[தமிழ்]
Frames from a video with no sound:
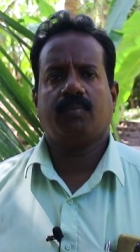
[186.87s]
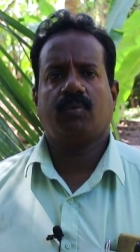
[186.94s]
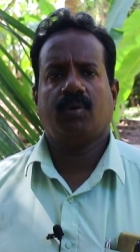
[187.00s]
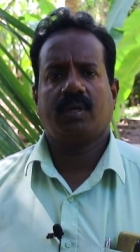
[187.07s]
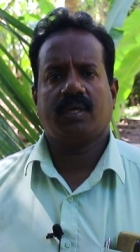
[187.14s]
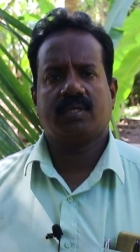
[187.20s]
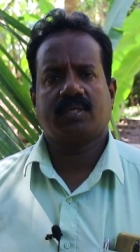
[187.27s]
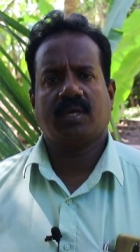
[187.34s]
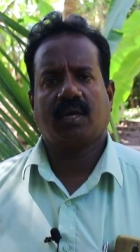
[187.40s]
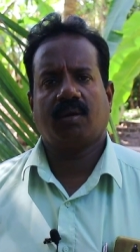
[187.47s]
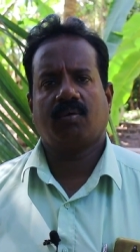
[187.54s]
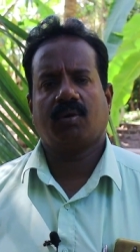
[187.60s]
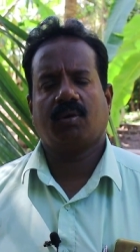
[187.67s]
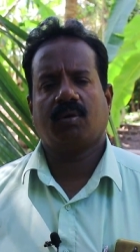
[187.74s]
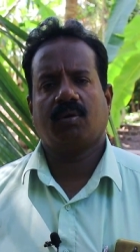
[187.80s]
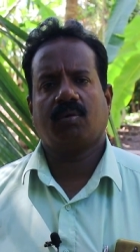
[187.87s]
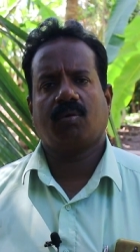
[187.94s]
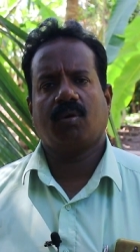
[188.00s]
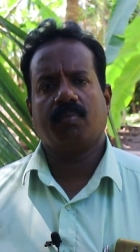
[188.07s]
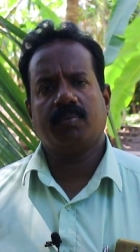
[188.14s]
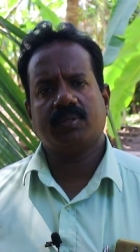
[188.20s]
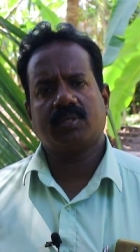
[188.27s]
மூலிகை சாண உரம்
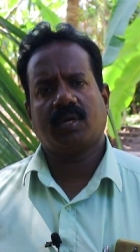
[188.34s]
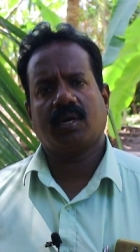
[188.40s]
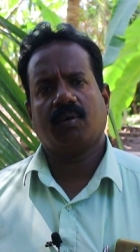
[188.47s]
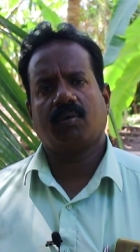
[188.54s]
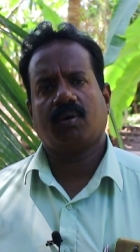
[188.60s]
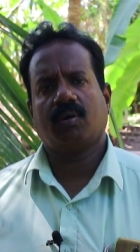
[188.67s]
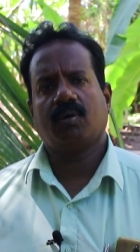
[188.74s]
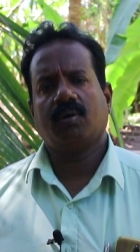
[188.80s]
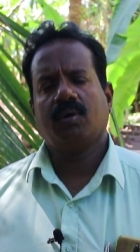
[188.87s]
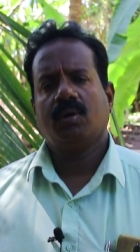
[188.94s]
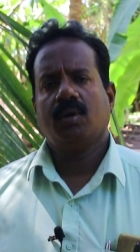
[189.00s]
கொம்பு சாண உரம்